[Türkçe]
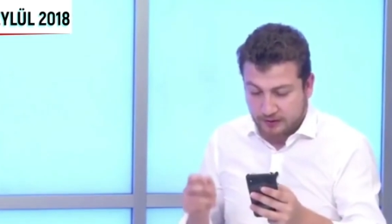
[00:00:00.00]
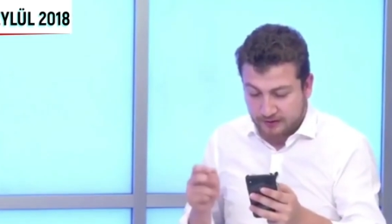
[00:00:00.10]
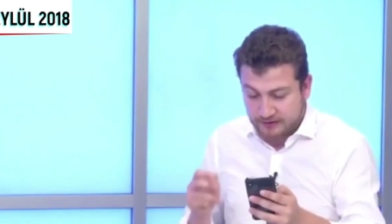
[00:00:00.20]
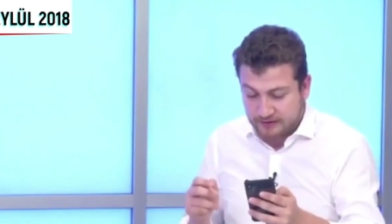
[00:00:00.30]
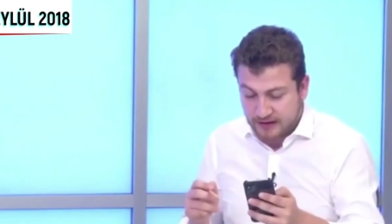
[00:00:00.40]

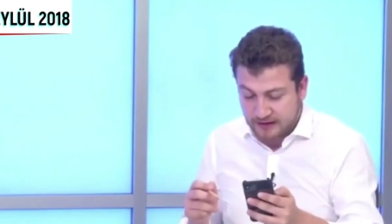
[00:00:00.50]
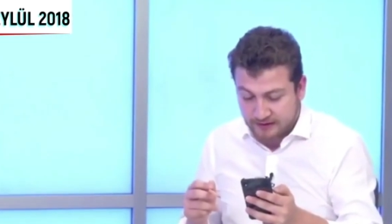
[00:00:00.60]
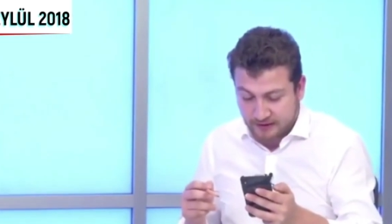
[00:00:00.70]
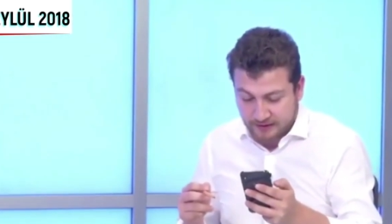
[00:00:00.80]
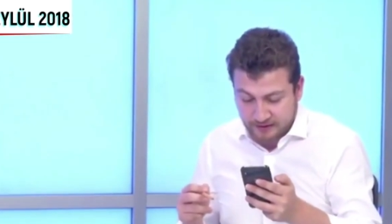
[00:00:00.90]

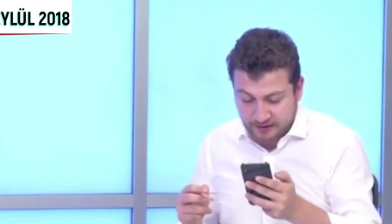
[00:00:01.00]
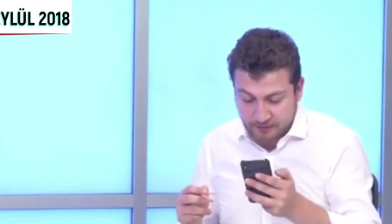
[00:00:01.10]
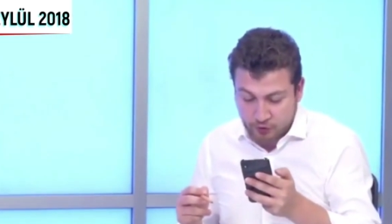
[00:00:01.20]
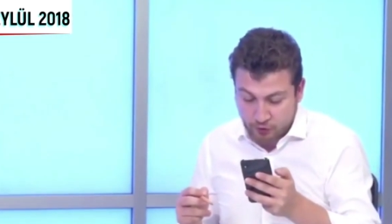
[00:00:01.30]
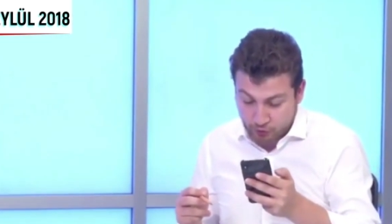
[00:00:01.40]
Inter'de 2
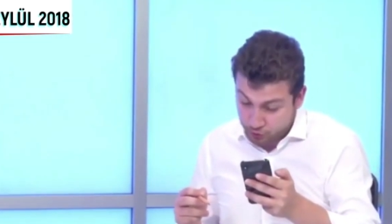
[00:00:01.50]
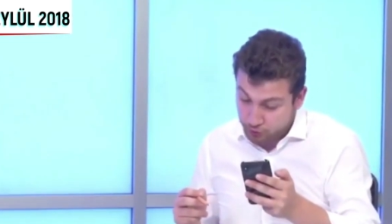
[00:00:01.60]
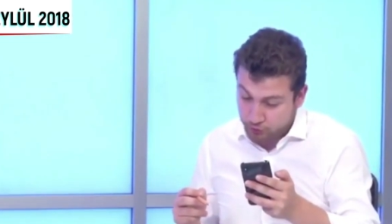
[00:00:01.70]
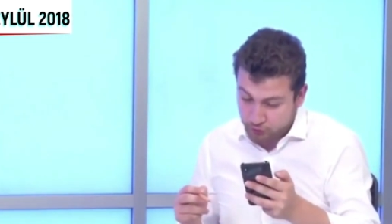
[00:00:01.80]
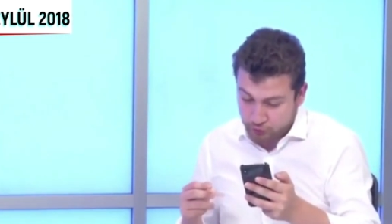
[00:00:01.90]
milyon euro